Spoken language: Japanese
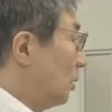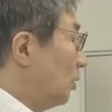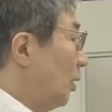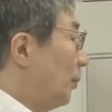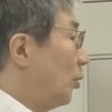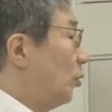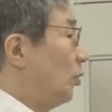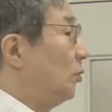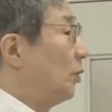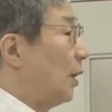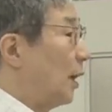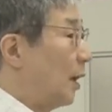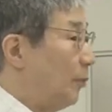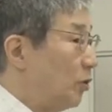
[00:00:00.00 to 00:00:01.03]
例えばこういうの
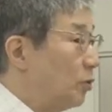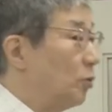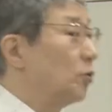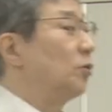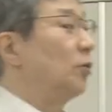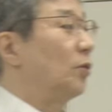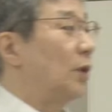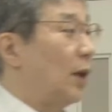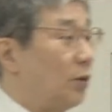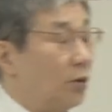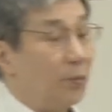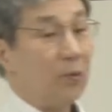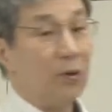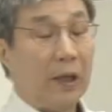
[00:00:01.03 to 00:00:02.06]
なんかも一つの言
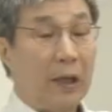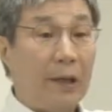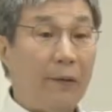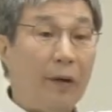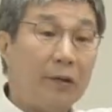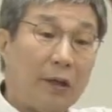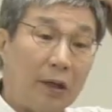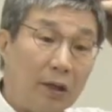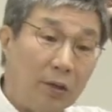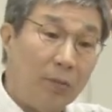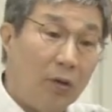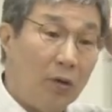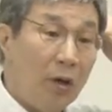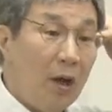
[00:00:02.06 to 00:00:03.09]
語の問題ではあるけれど
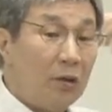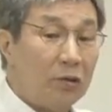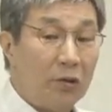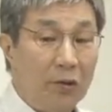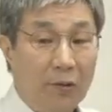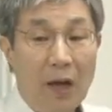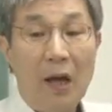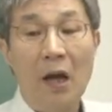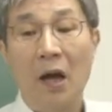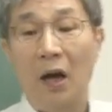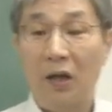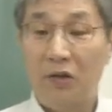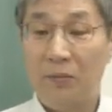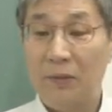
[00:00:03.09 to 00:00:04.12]
も、それは
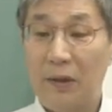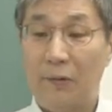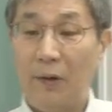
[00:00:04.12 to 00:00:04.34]
ある意味で